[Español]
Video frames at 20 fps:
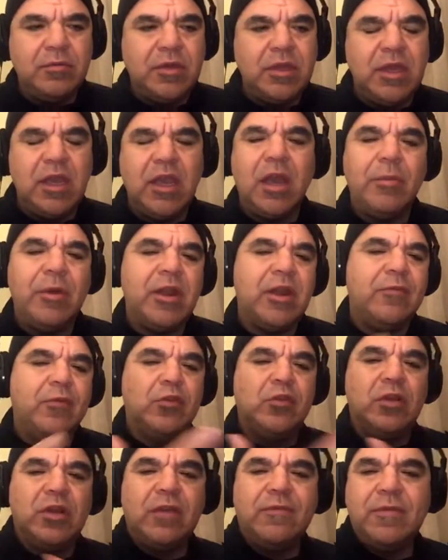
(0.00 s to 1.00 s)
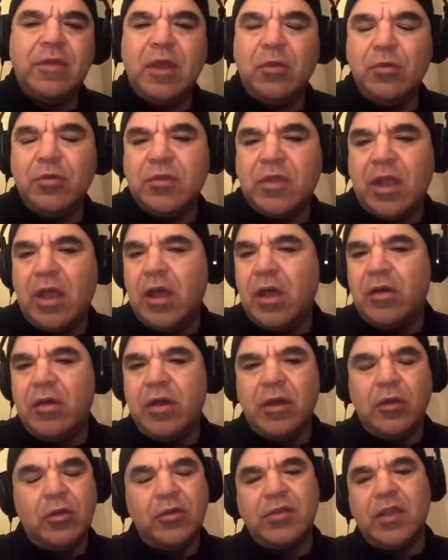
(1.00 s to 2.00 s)
qué cámara fotográfica usaba,
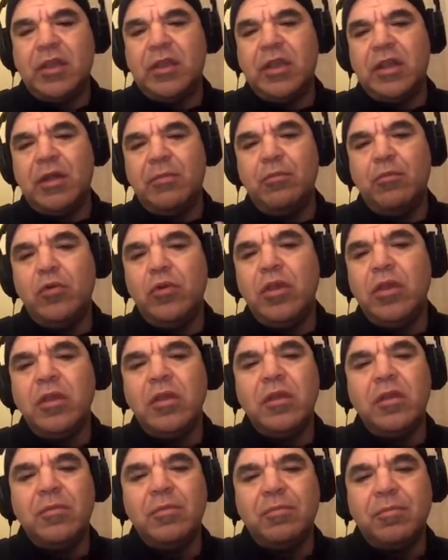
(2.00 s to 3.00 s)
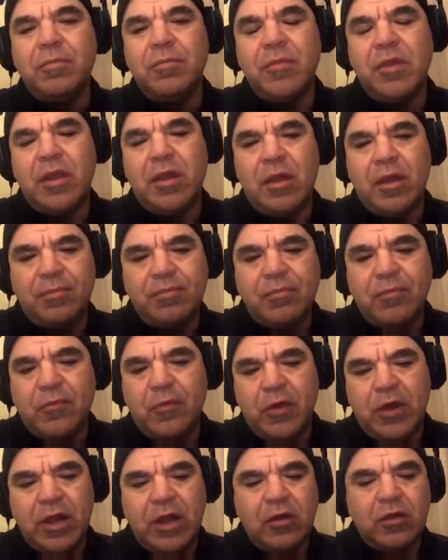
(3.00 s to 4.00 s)
cosas que eran muy ya
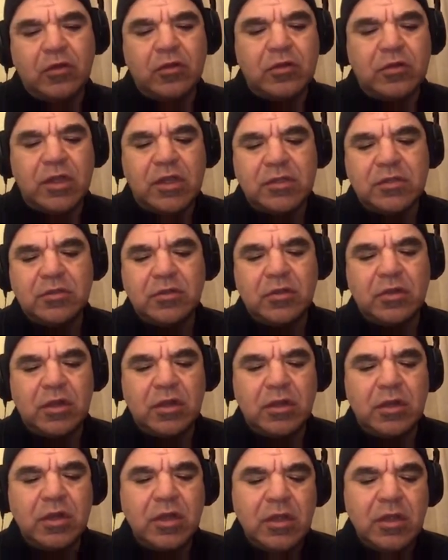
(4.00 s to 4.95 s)
fuera del contexto de,